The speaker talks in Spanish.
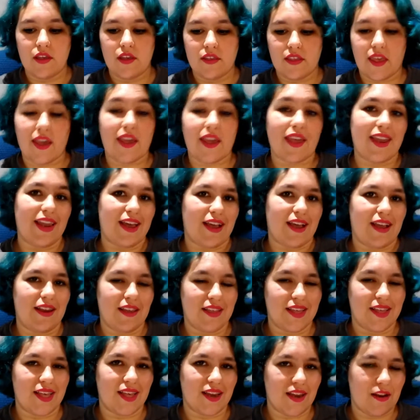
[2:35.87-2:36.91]
ya que la
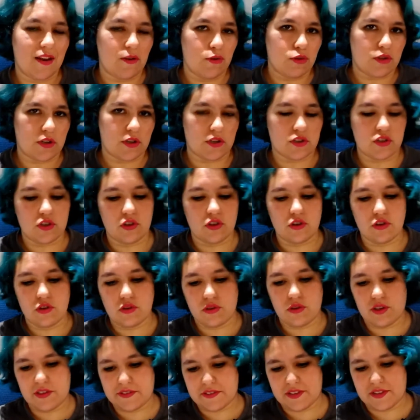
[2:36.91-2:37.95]
calidad de la ilustración
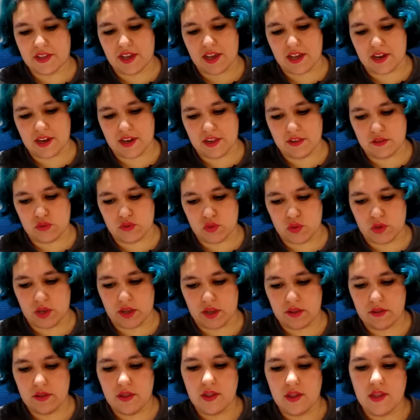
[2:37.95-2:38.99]
no está a la
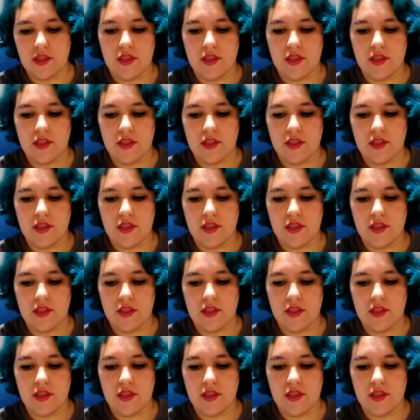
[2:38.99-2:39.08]
altura